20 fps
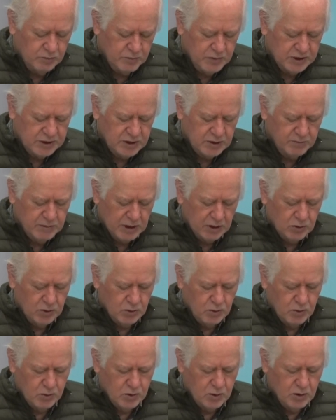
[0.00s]
Mi estimado
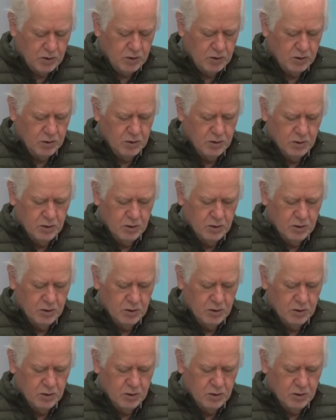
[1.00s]
Hugo,